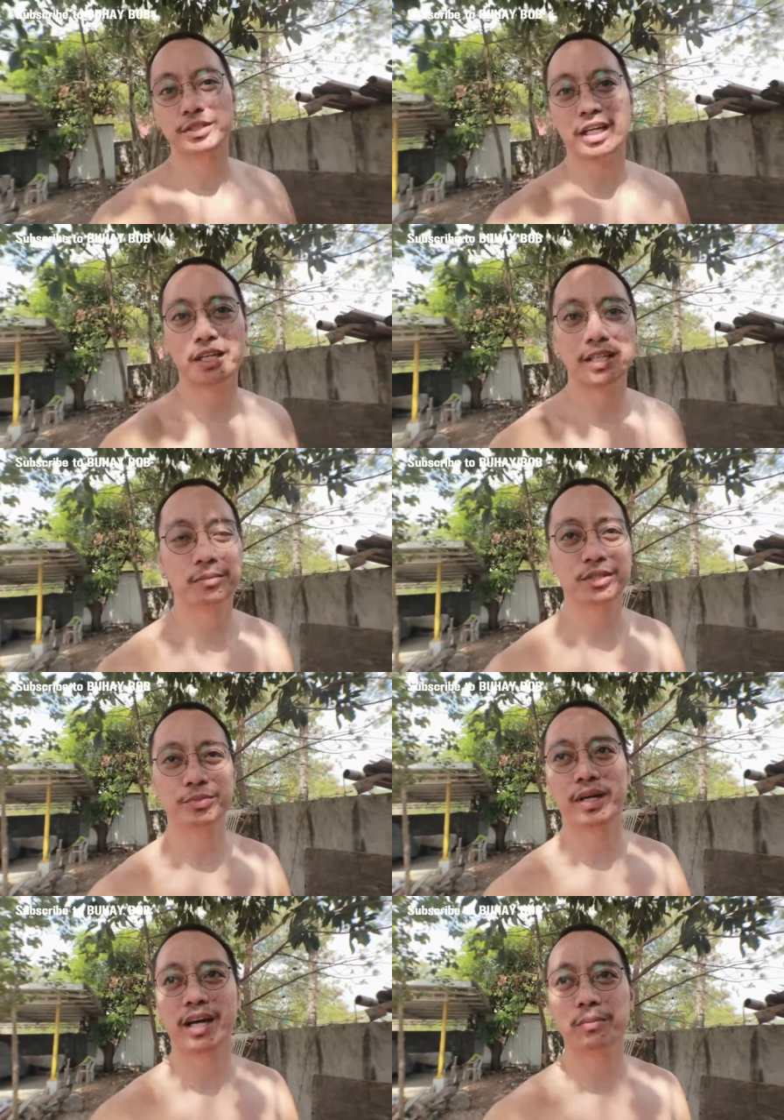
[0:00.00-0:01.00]
tayo ng
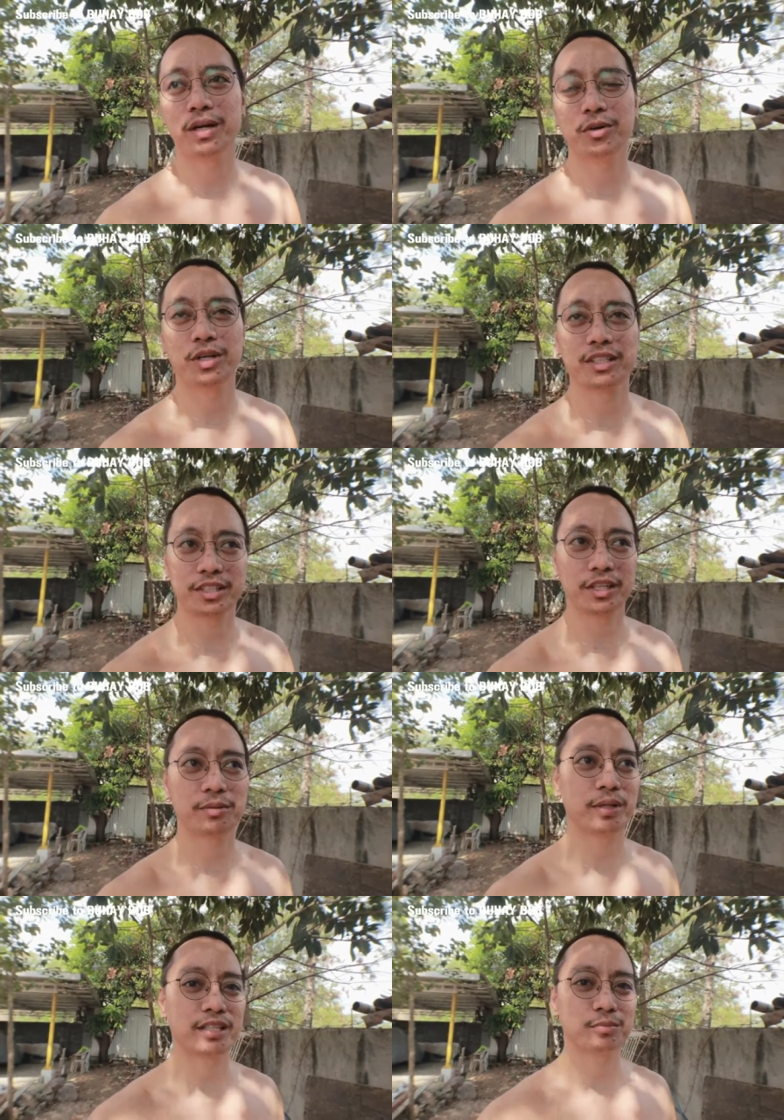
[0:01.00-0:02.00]
mas mahabang oras
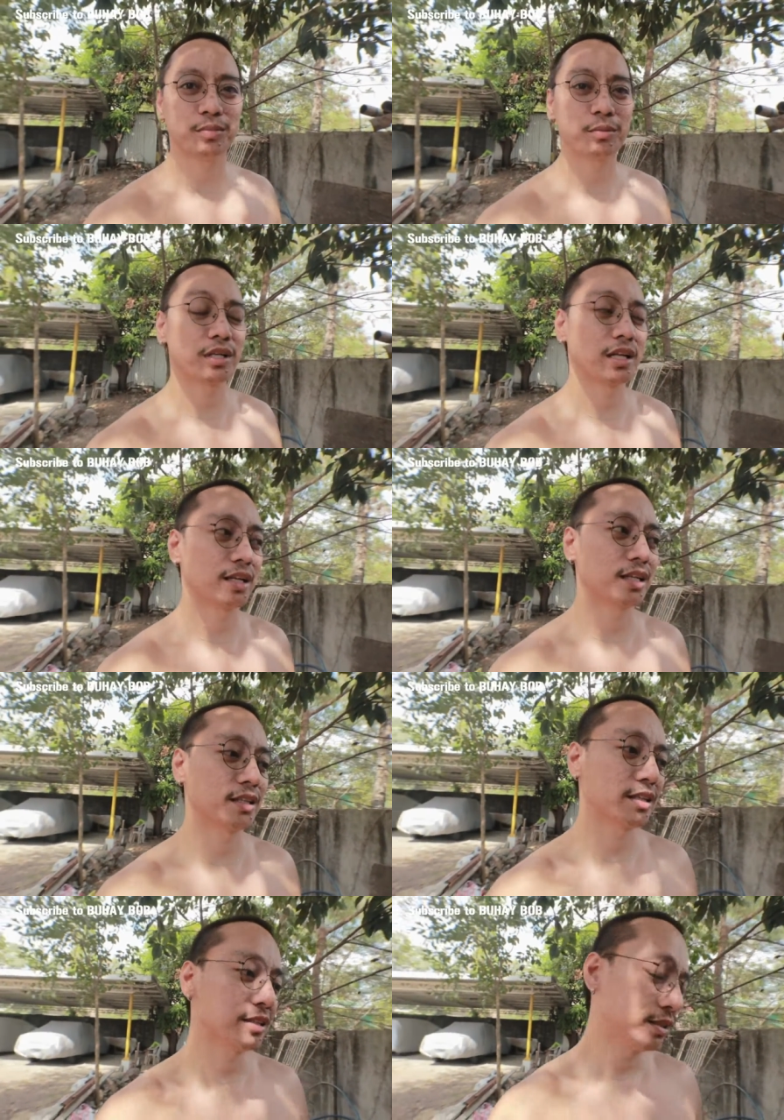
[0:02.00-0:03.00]
ngayon para sa pamilya natin.